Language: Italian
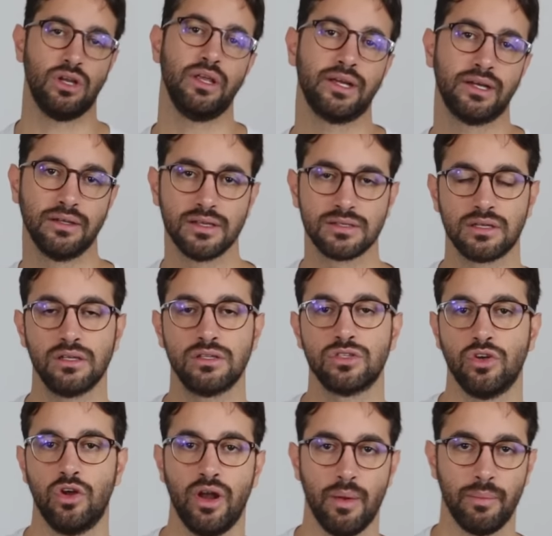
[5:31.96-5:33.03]
i link in
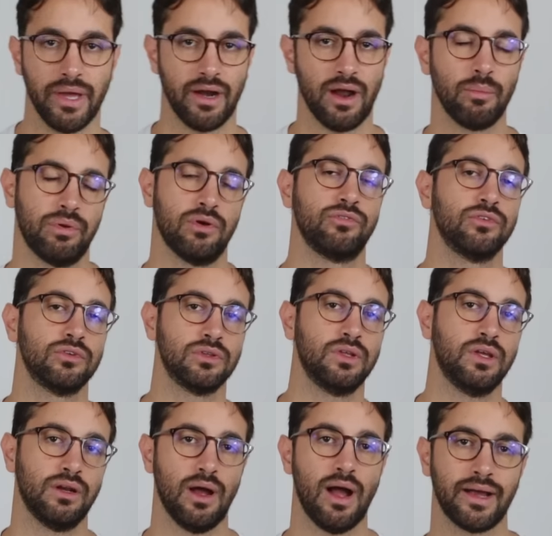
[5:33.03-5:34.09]
descrizione per
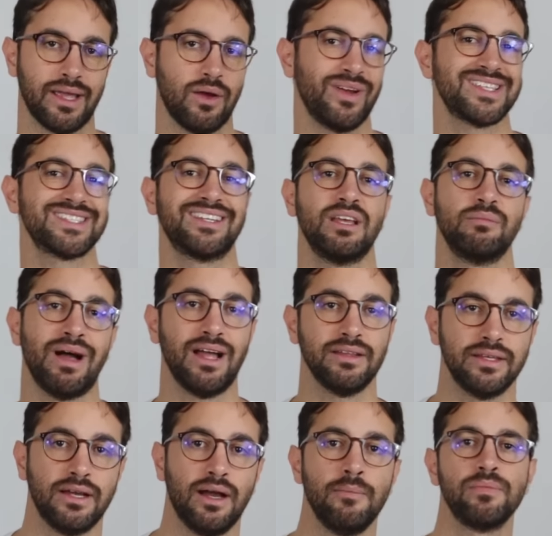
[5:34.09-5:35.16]
approfondire anche questa
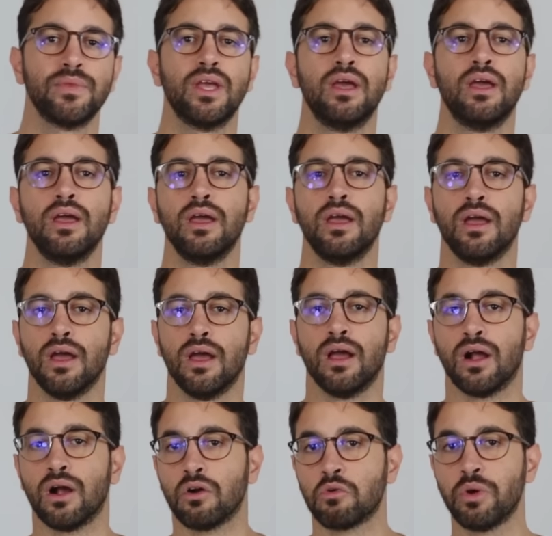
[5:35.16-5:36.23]
tematica.
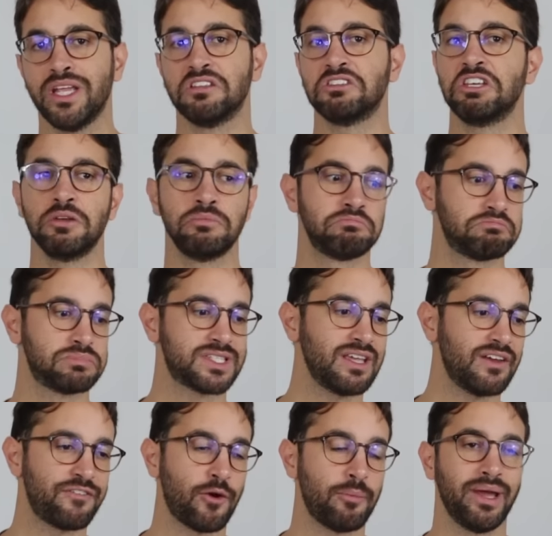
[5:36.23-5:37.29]
Quindi
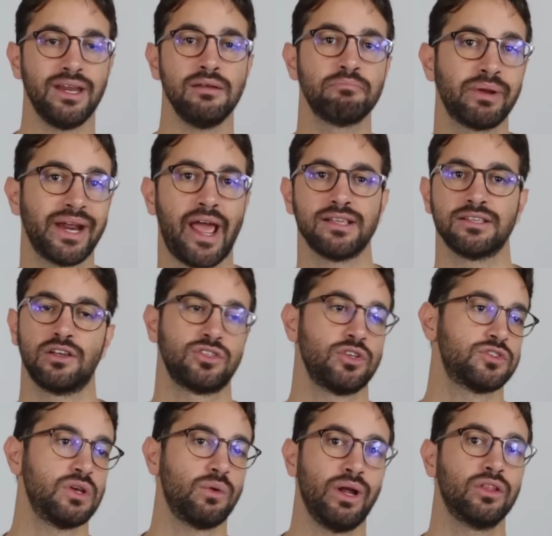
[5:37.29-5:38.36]
CFO per imprese, sto
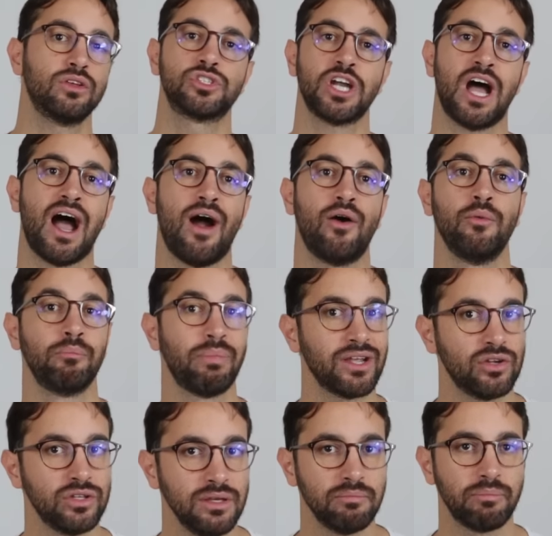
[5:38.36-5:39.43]
seguendo già un
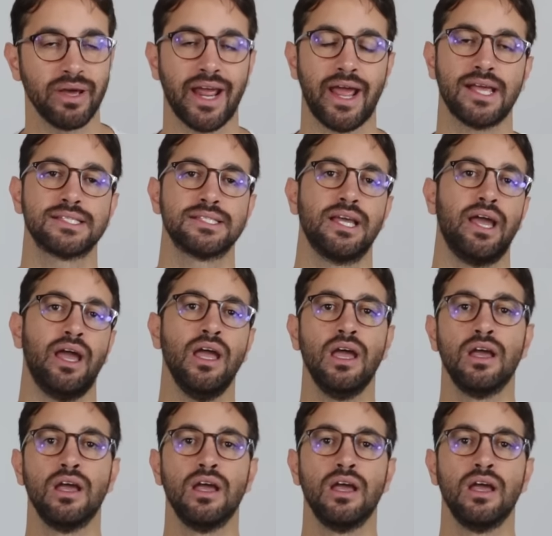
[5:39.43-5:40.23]
paio di imprese,